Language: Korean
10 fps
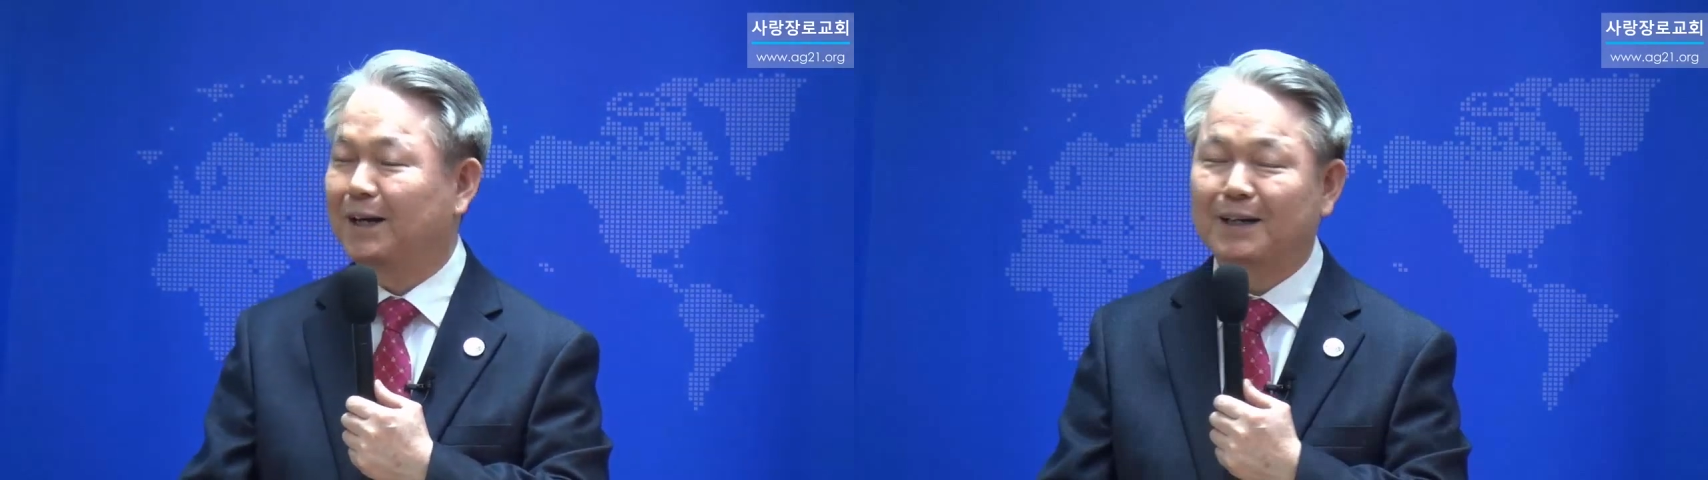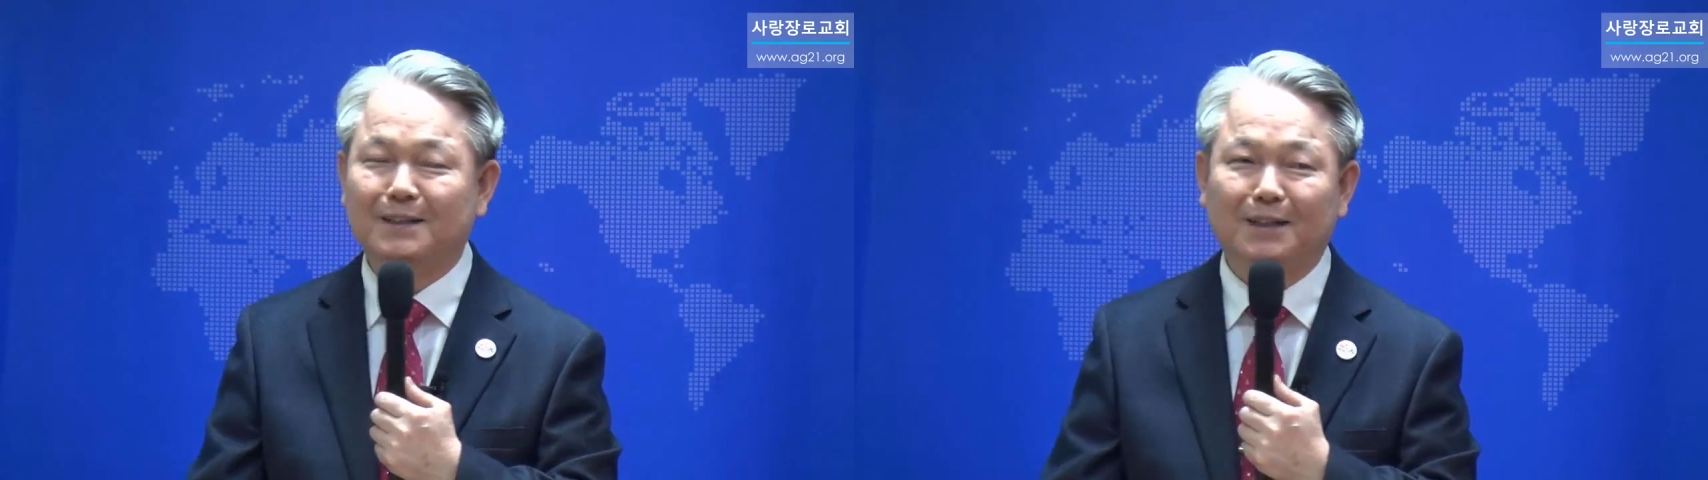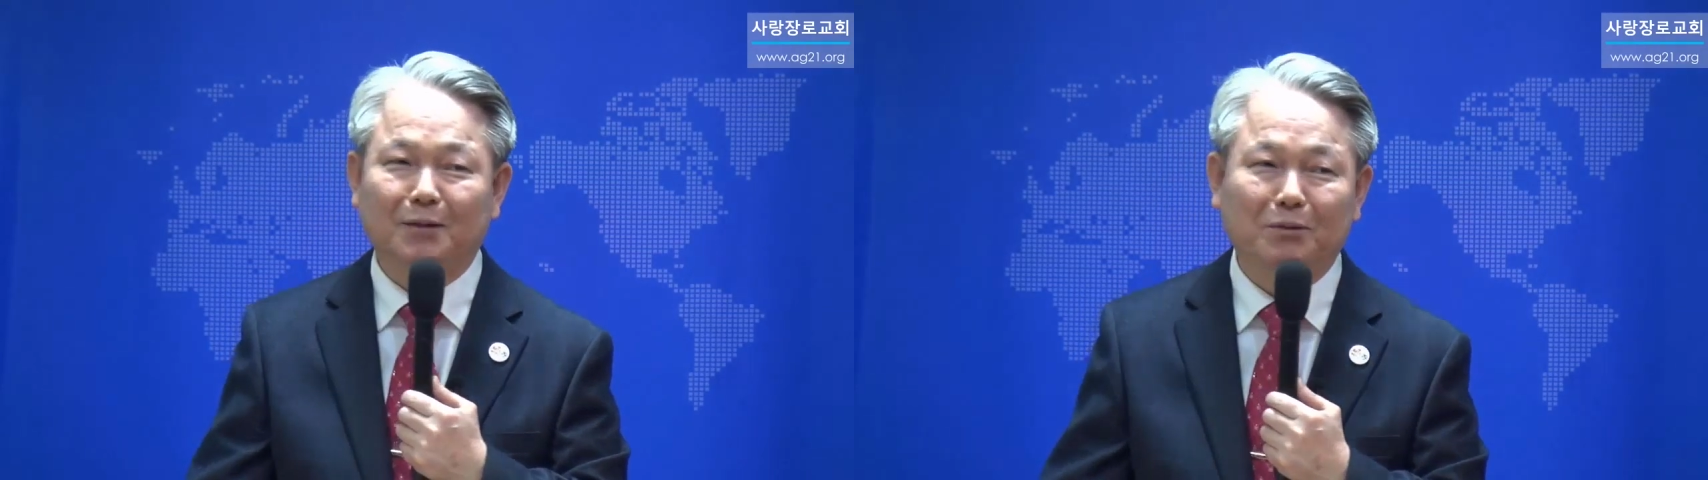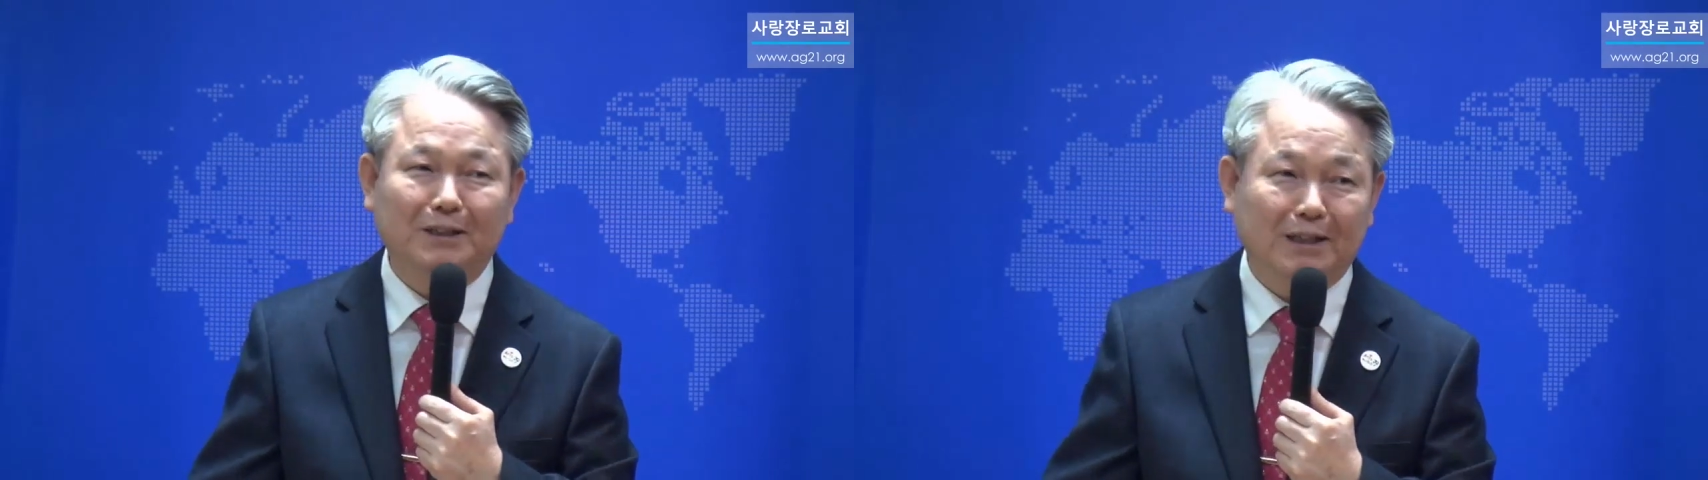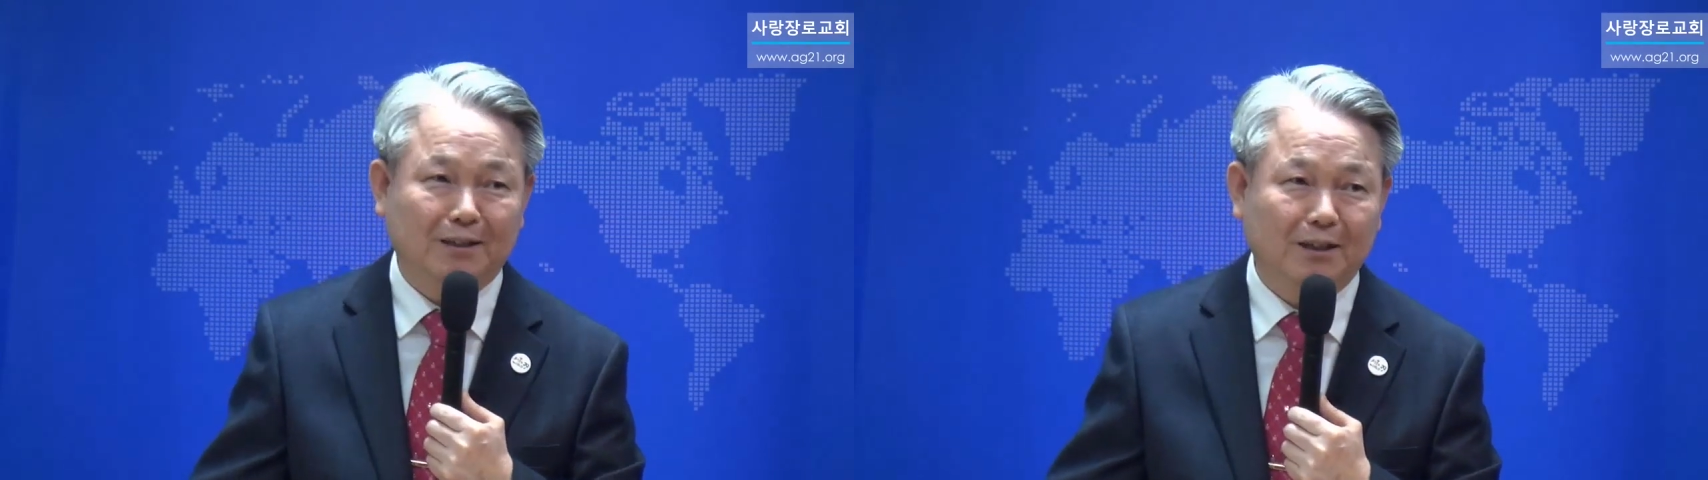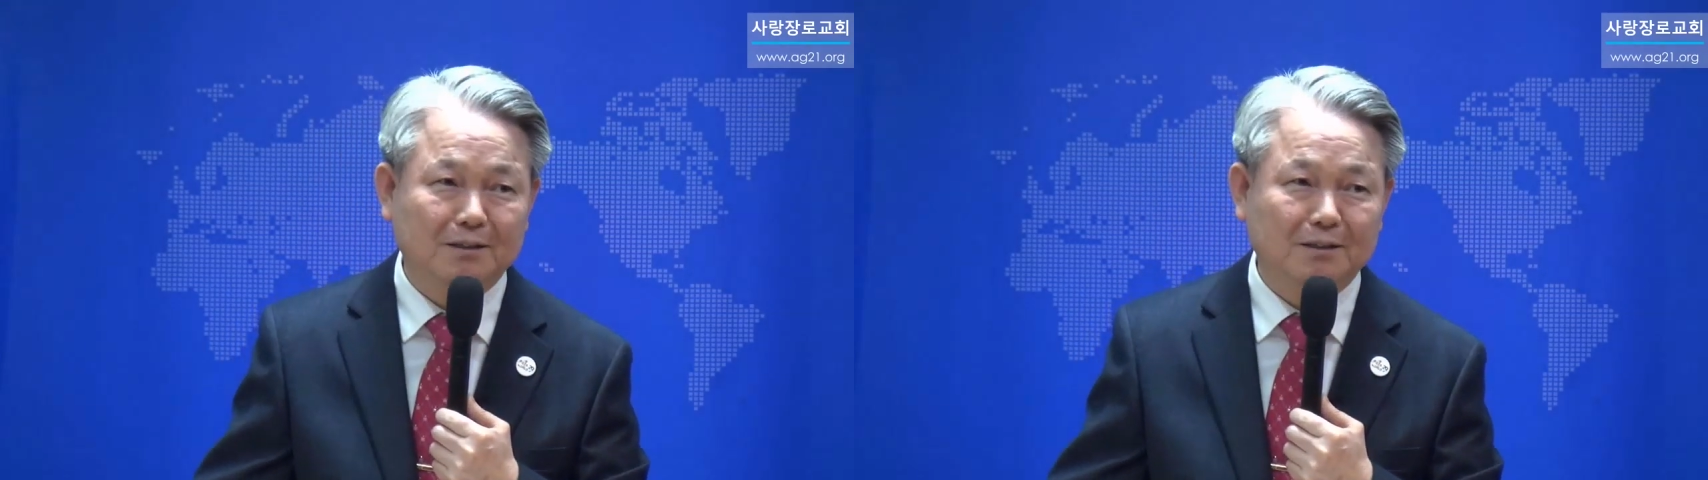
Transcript: 그래서 제가 한번 얘기를